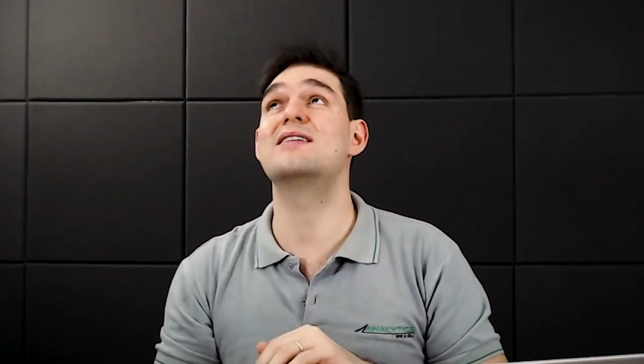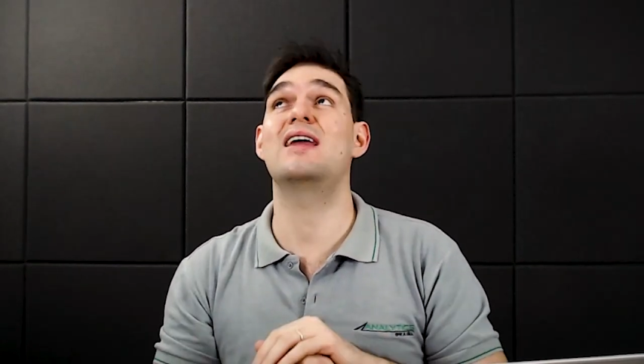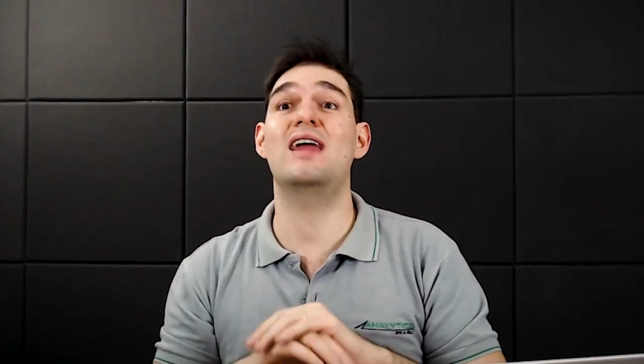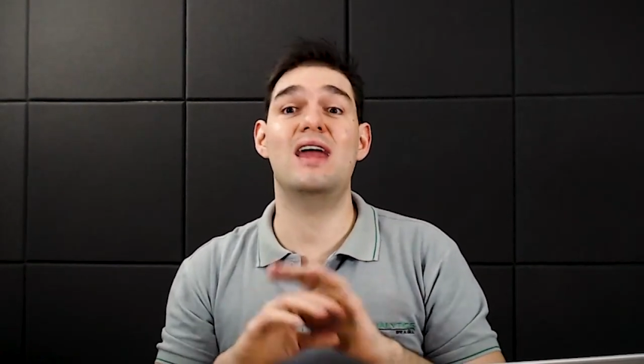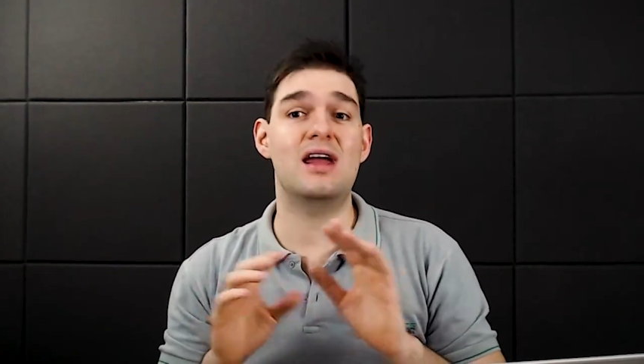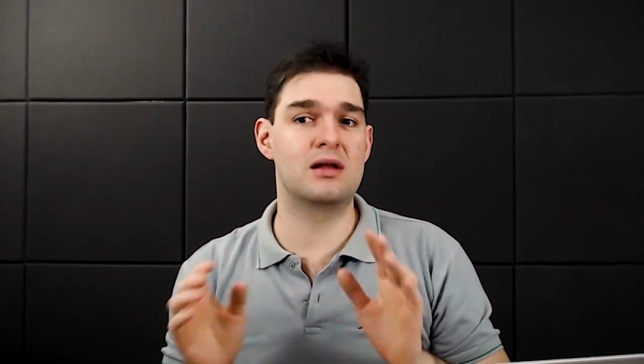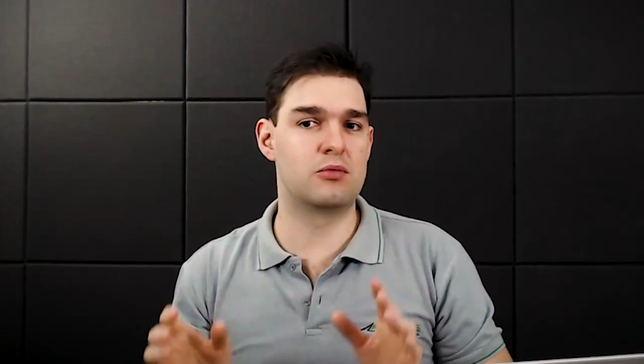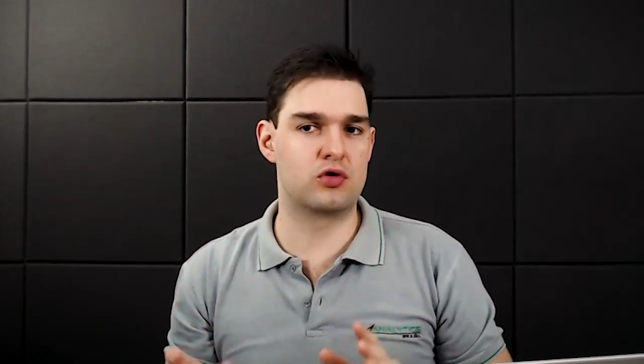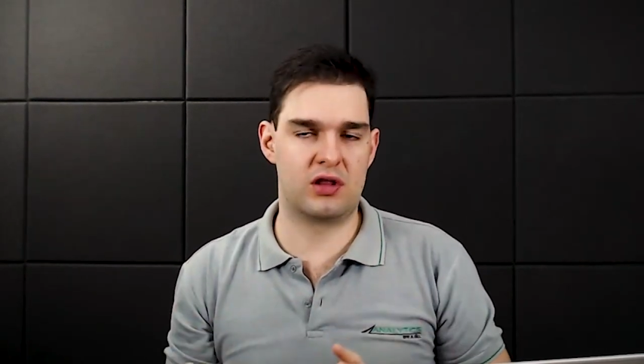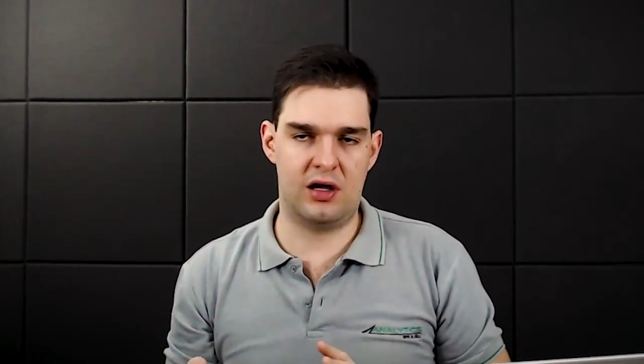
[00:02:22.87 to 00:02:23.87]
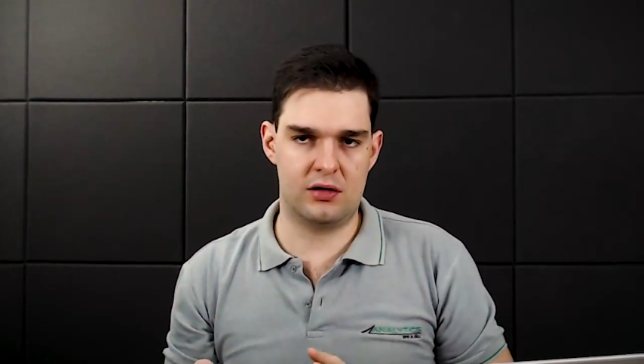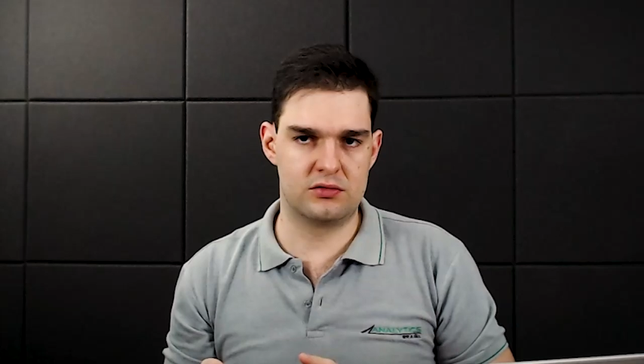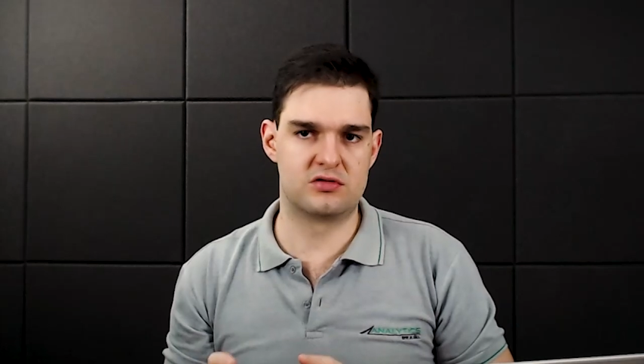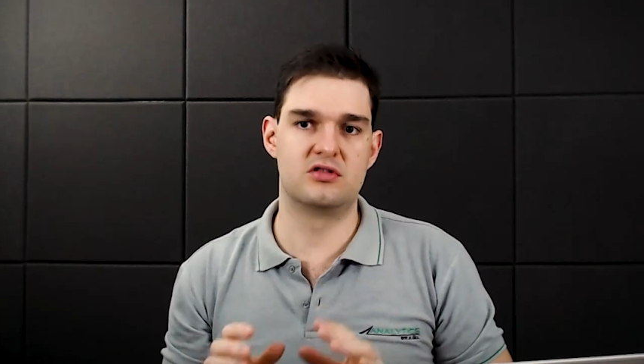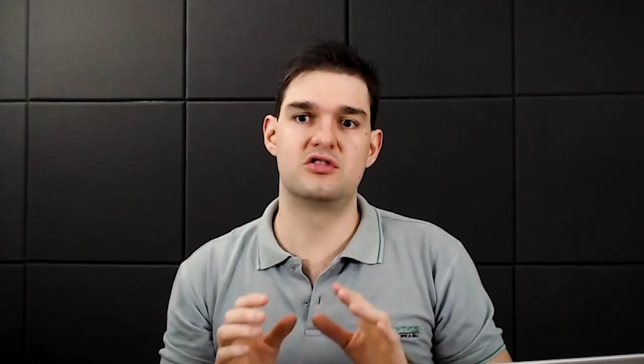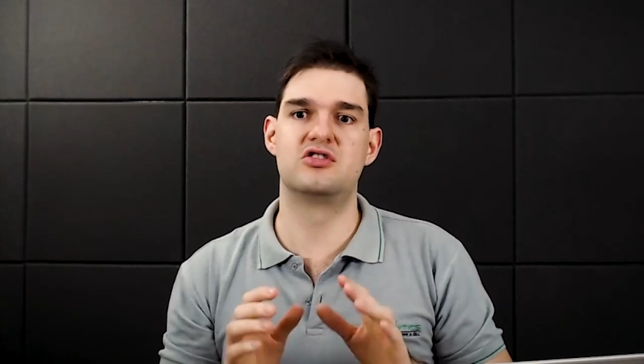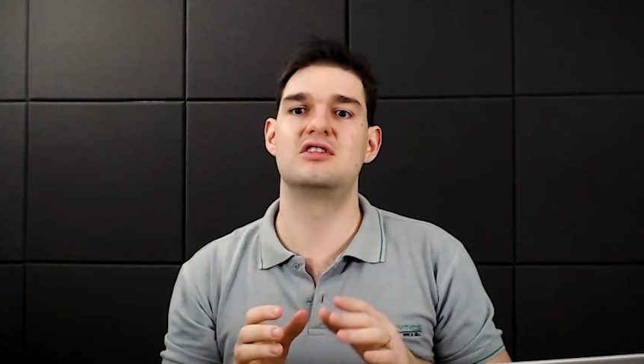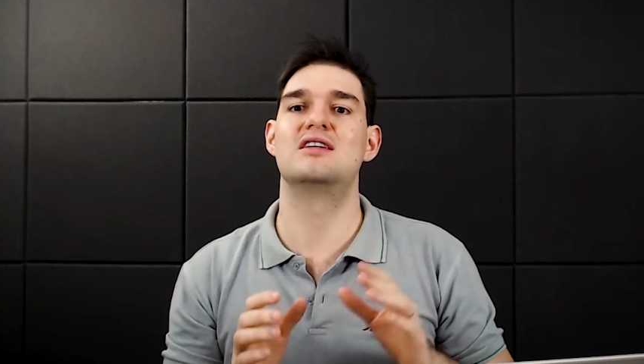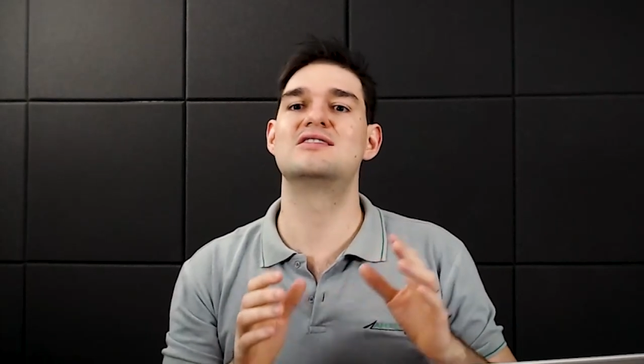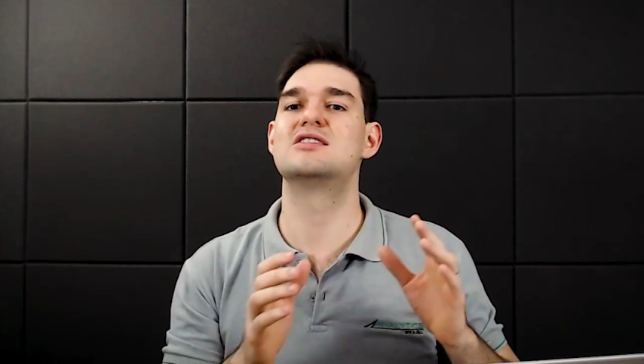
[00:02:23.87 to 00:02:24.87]
N modelos
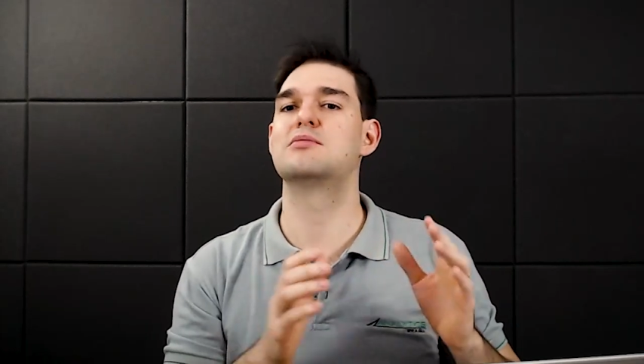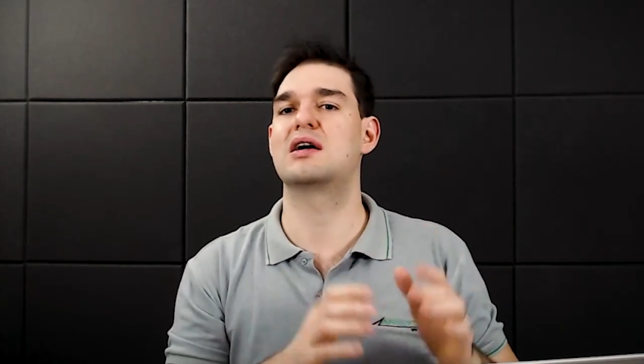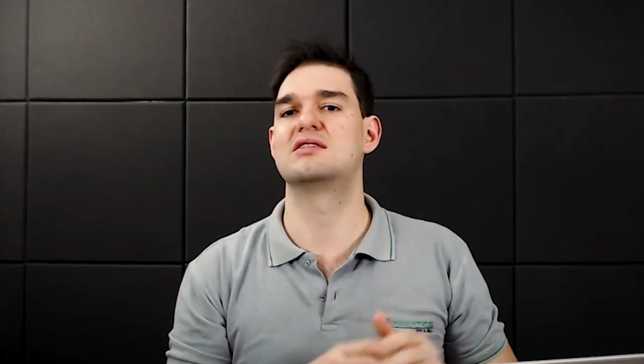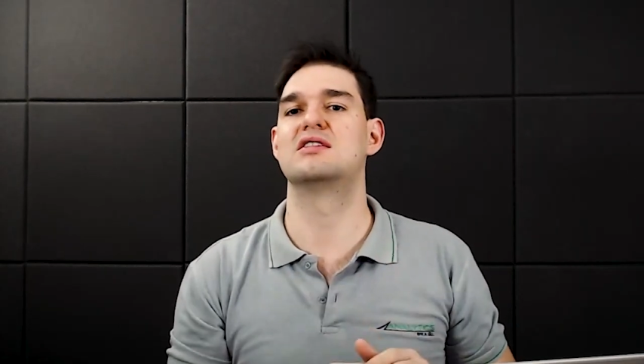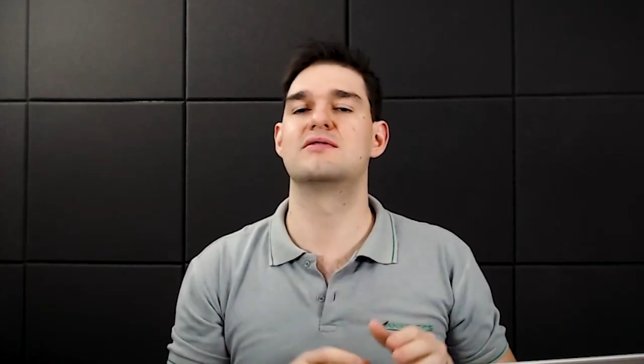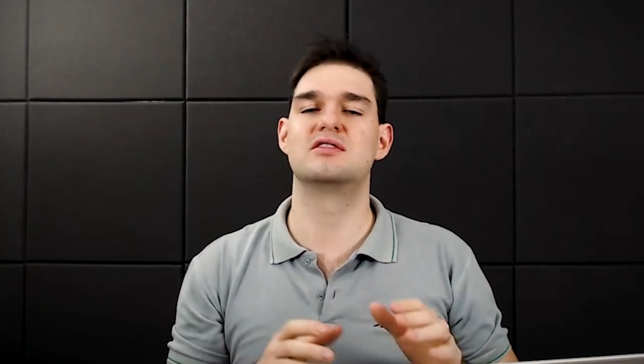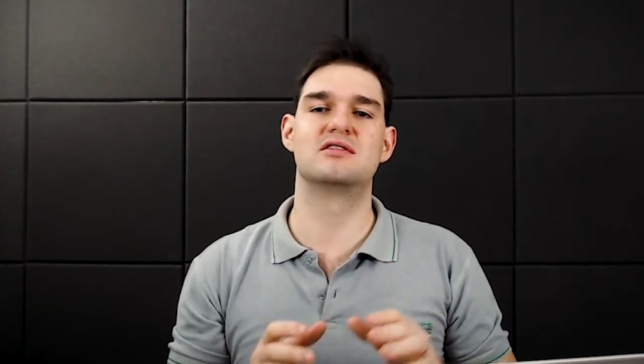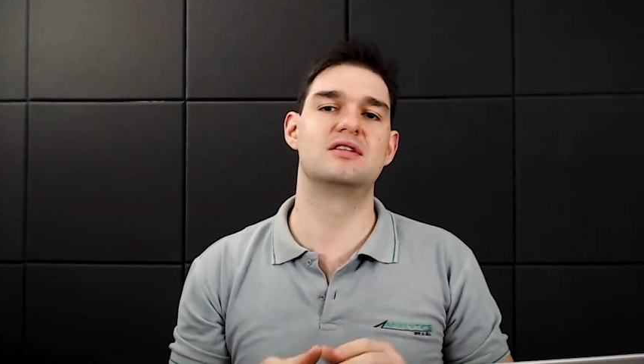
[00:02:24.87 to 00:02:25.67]
de estimativa de